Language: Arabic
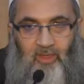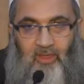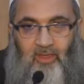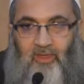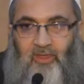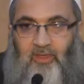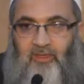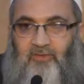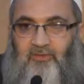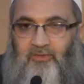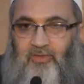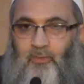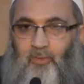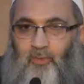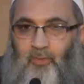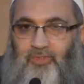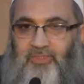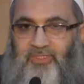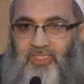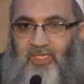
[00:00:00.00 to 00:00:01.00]
آه،
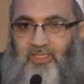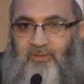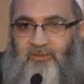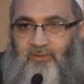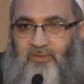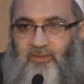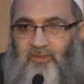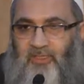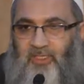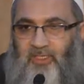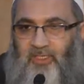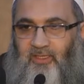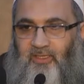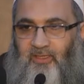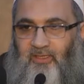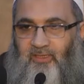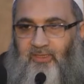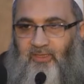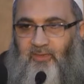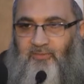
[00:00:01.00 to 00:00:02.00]
طاووس أدرك
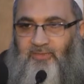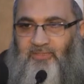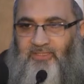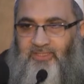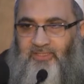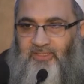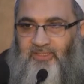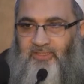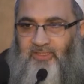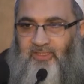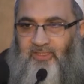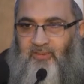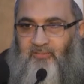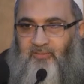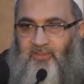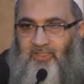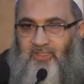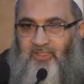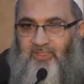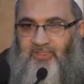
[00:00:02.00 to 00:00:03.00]

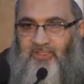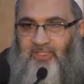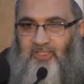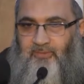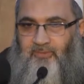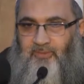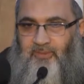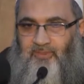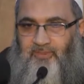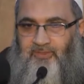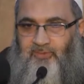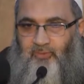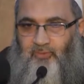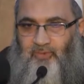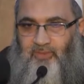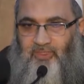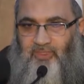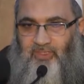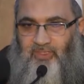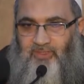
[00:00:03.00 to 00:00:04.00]
خمسين من أصحاب رسول
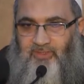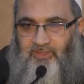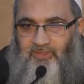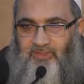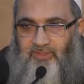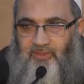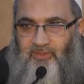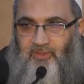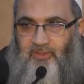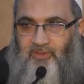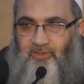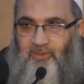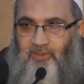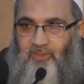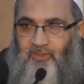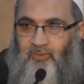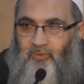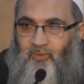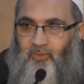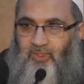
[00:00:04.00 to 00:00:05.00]
الله صلى
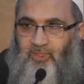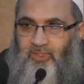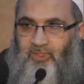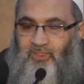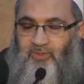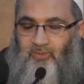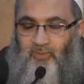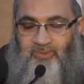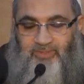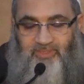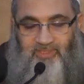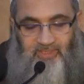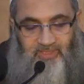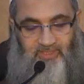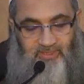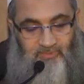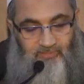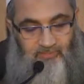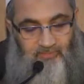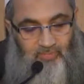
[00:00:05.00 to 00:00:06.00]
الله عليه
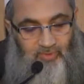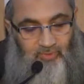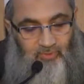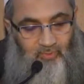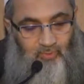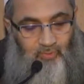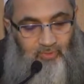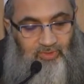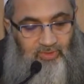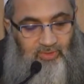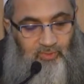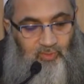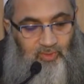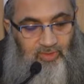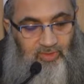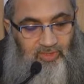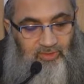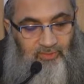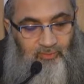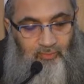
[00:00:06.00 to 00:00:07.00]
وسلم
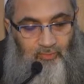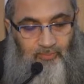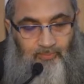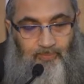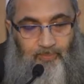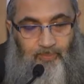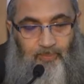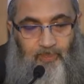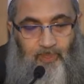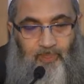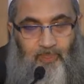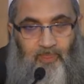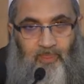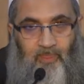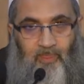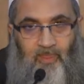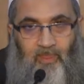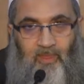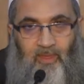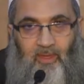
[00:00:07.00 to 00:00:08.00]
وروى عنهم
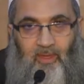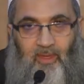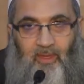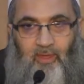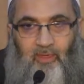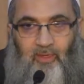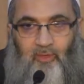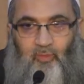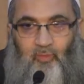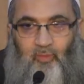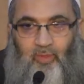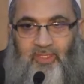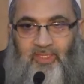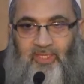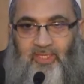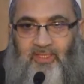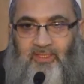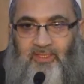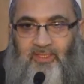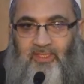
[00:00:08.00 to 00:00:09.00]

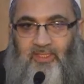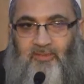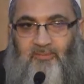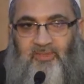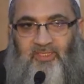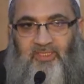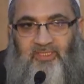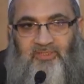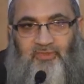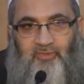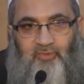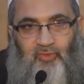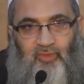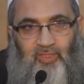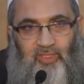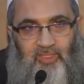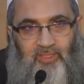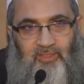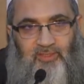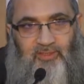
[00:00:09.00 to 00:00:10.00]
وكان من
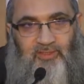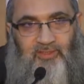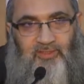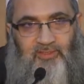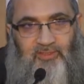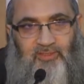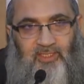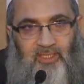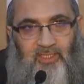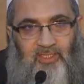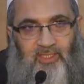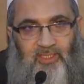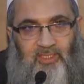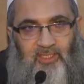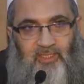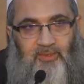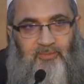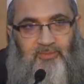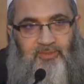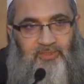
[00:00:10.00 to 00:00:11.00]
الزهاد
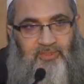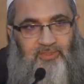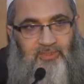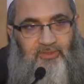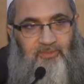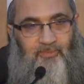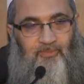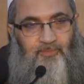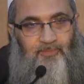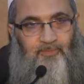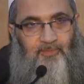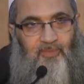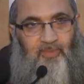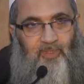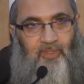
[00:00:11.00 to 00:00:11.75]
العابدين